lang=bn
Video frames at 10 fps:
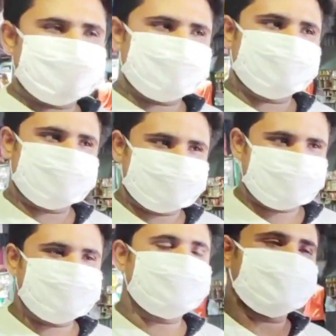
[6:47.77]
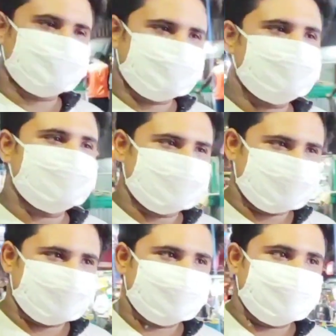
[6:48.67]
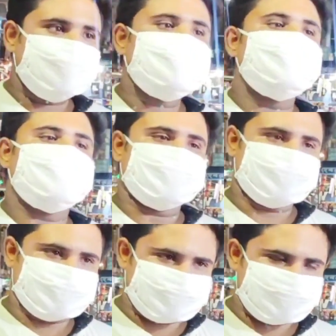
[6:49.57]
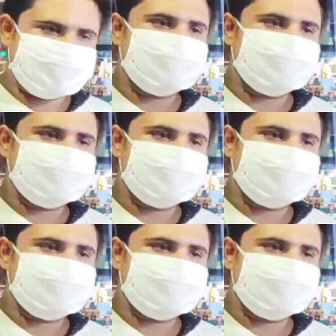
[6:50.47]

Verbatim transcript: আমি এটাই চেষ্টা করছিলাম যে টেস্টগুলো আমাদের যে দোকানের টেস্ট